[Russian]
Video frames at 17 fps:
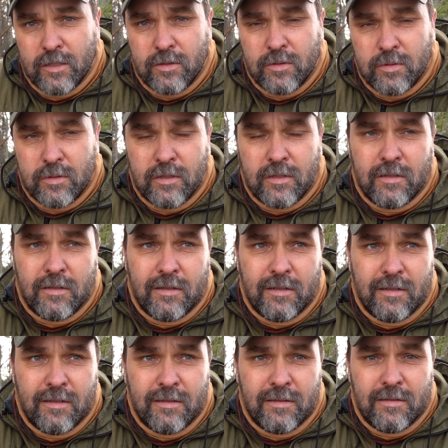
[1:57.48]
а
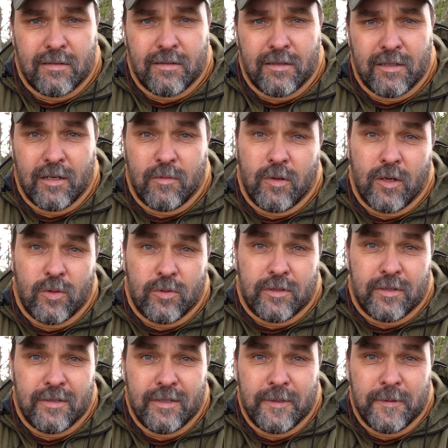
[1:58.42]
кто-то э,
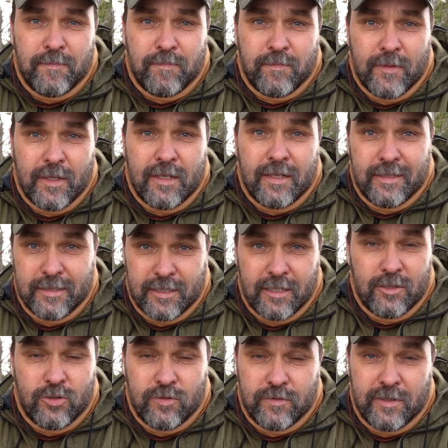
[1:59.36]
наоборот. Да, и
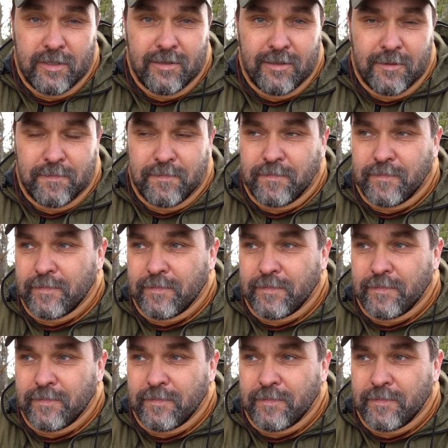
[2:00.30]
сразу видно.